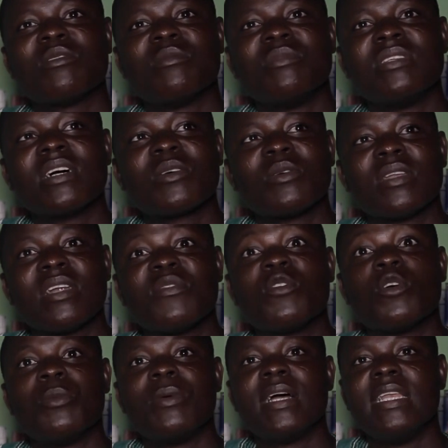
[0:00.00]
comme ça qu'on a
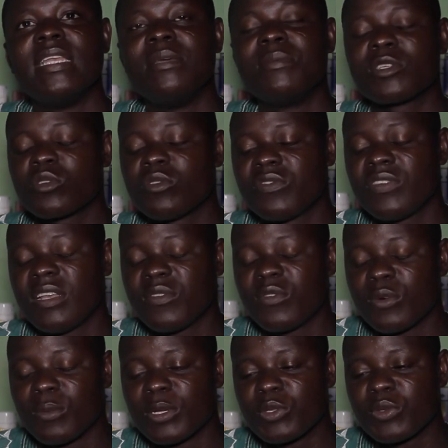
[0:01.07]
formé en ligne parce qu'on fait la
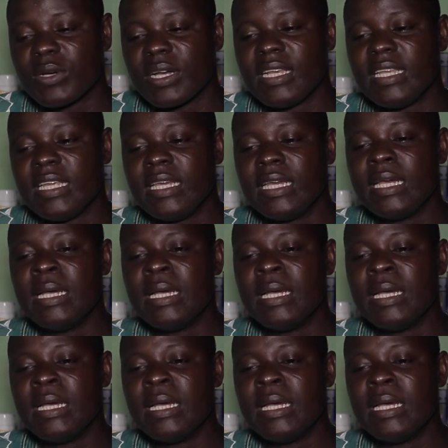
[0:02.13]
formation à ligne.